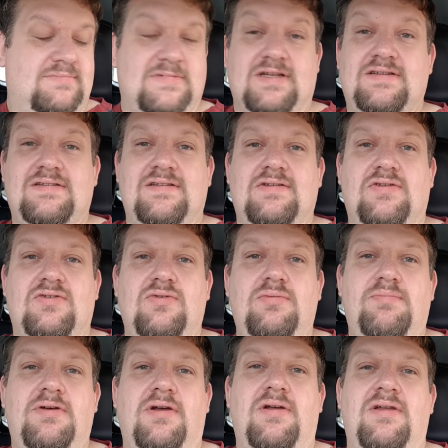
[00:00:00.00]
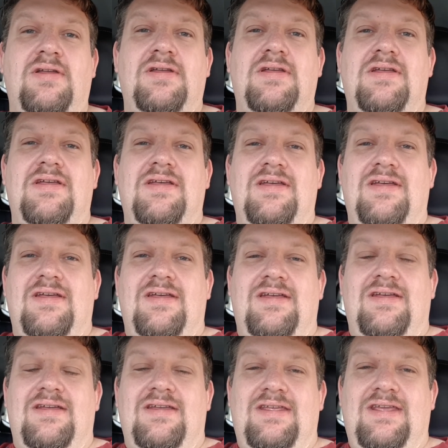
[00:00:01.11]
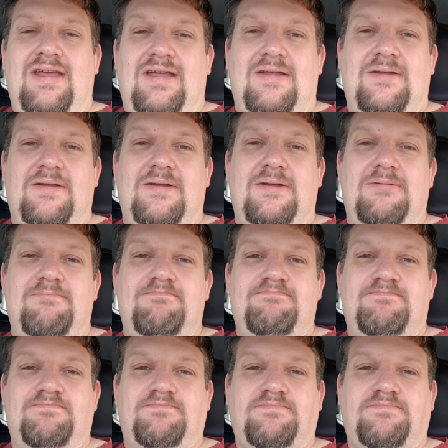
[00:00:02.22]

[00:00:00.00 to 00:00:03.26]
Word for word: das ist doch super. Ja, ähm,